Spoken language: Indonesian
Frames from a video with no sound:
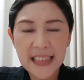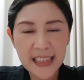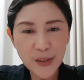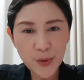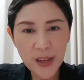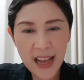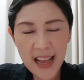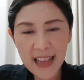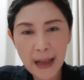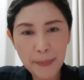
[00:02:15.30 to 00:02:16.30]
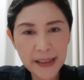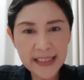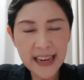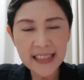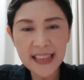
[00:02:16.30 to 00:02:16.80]
dan juga apa
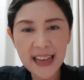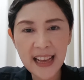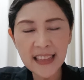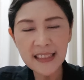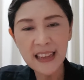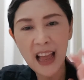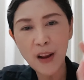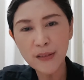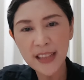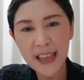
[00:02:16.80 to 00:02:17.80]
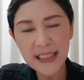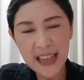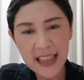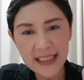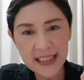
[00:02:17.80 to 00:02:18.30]
yang saya rasakan kalau saya
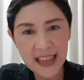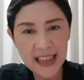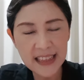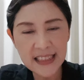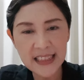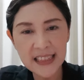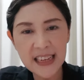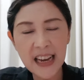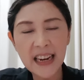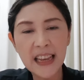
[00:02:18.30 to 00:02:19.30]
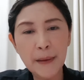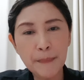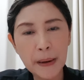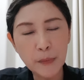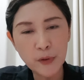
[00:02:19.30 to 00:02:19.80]
jalan-jalan ke negara yang
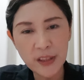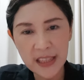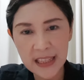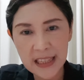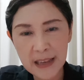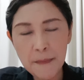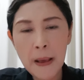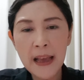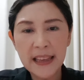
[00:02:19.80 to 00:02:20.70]
empat musim